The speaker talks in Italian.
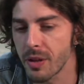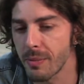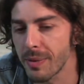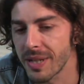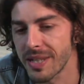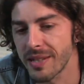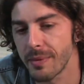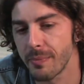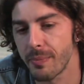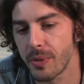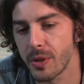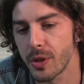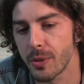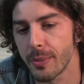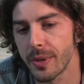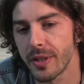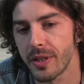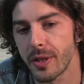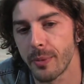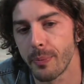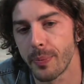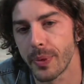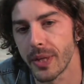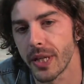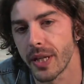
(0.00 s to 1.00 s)
ma
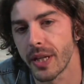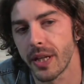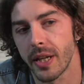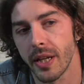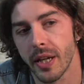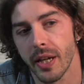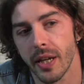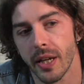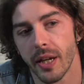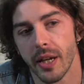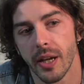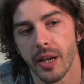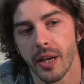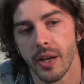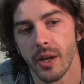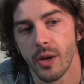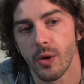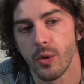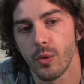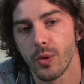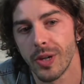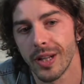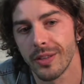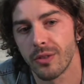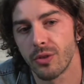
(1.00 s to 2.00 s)
semplicemente perché
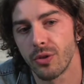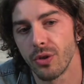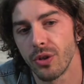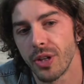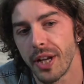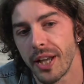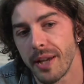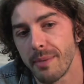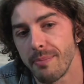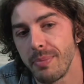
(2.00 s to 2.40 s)
un attore è